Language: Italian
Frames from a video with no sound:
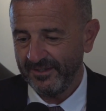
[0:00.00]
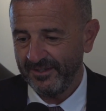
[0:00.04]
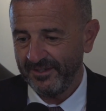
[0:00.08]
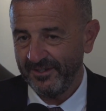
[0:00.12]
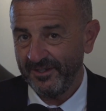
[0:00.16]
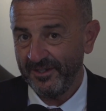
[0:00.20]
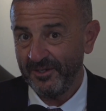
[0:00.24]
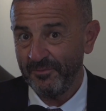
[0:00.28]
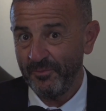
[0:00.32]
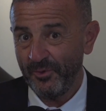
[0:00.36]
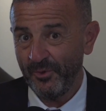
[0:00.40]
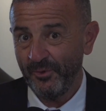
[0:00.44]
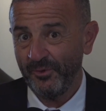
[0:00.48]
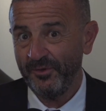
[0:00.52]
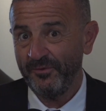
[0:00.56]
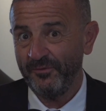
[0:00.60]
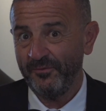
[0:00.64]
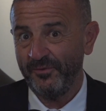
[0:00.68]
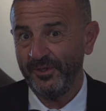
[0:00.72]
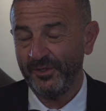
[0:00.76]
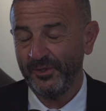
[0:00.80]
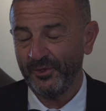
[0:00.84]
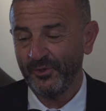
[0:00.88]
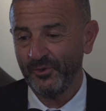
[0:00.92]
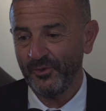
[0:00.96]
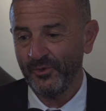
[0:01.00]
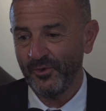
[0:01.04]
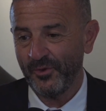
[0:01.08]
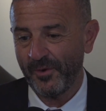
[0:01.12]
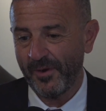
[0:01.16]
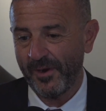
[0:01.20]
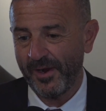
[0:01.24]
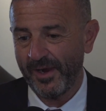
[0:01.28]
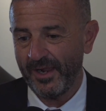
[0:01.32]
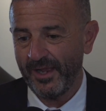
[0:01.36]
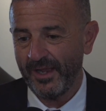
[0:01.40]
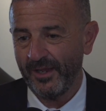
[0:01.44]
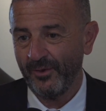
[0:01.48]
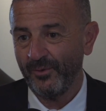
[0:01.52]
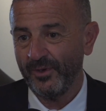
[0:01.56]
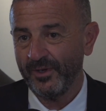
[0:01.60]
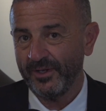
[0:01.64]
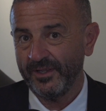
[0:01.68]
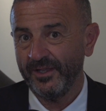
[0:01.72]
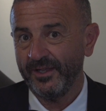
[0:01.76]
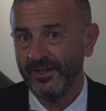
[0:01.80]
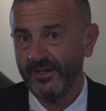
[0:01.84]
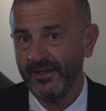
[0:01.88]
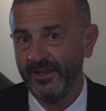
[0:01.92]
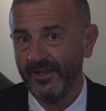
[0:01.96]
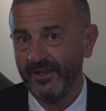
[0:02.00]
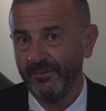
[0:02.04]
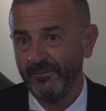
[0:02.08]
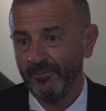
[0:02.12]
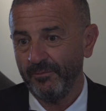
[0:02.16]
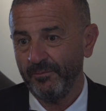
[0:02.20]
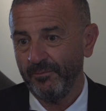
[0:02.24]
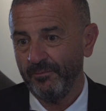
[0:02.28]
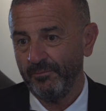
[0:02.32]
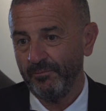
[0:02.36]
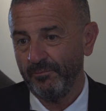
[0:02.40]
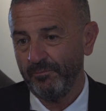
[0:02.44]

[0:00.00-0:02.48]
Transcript: il mio è un invito a guardare